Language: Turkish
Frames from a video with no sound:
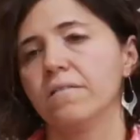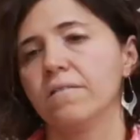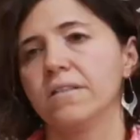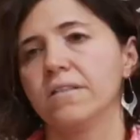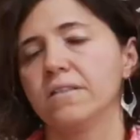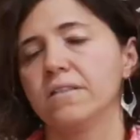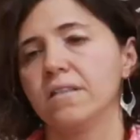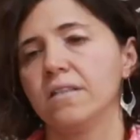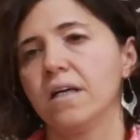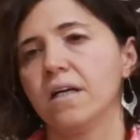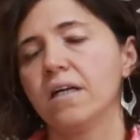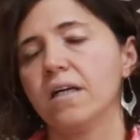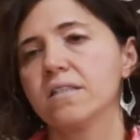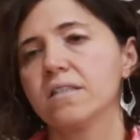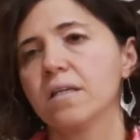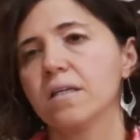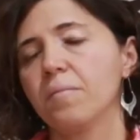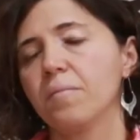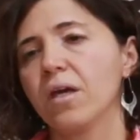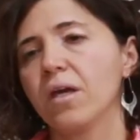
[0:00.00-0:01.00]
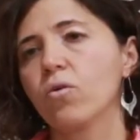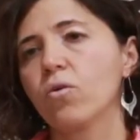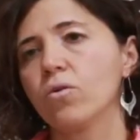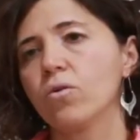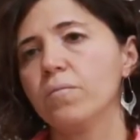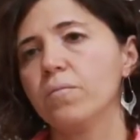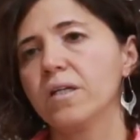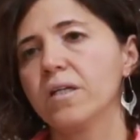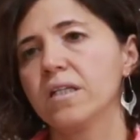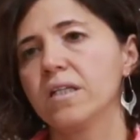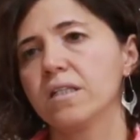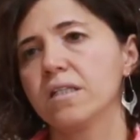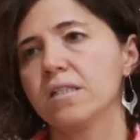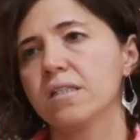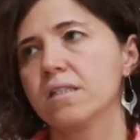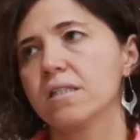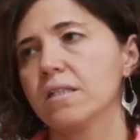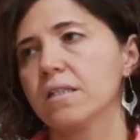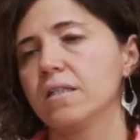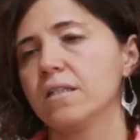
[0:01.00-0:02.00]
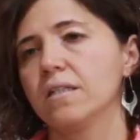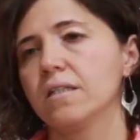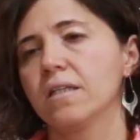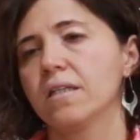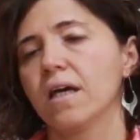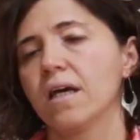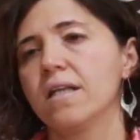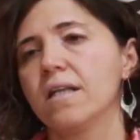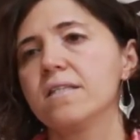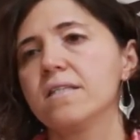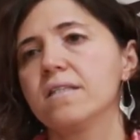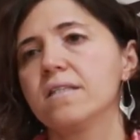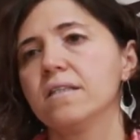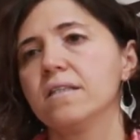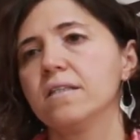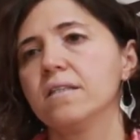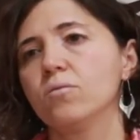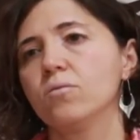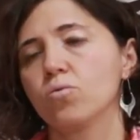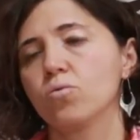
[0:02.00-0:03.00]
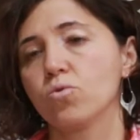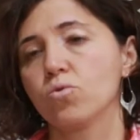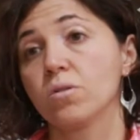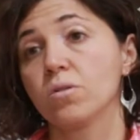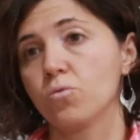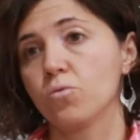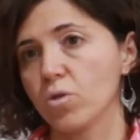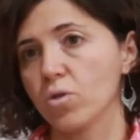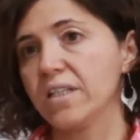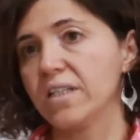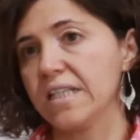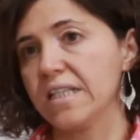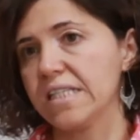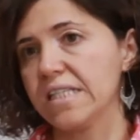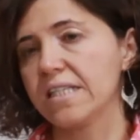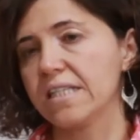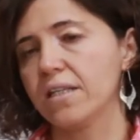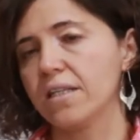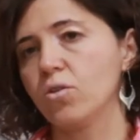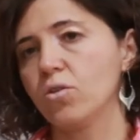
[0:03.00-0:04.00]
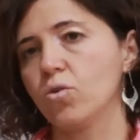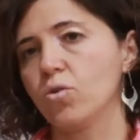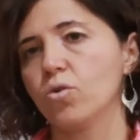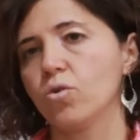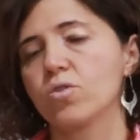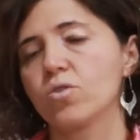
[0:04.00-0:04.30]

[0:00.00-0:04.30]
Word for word: Evet yani aslında bir ekonomik kriz e, kendisini uzunca bir süredir hissettiriyor.